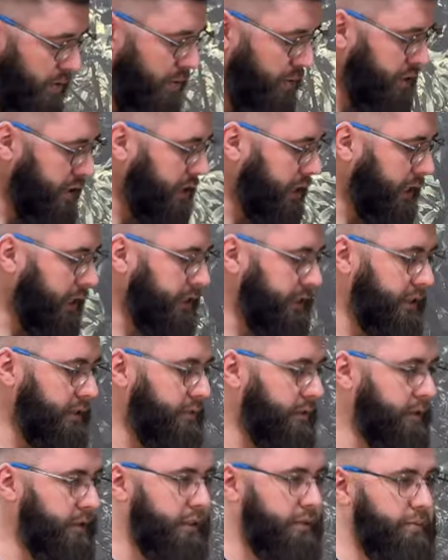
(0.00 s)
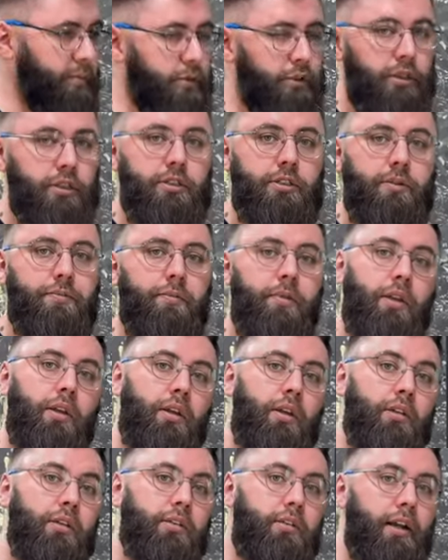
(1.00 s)
Очень красиво это смотрится.
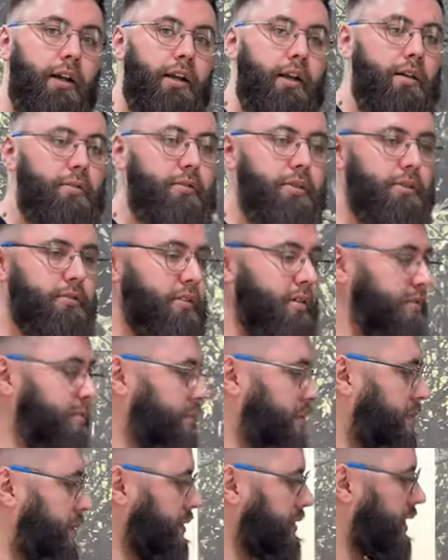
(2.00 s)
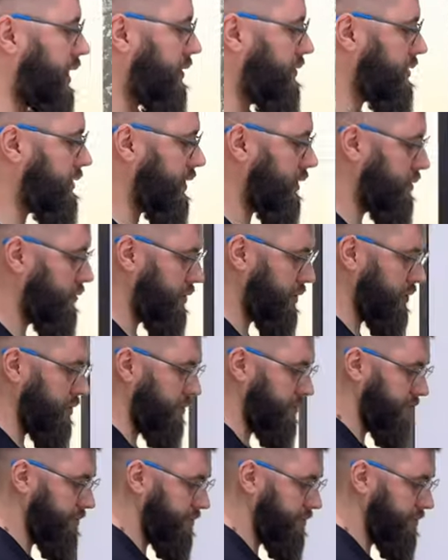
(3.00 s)
Далее мы с вами попадаем в санузел.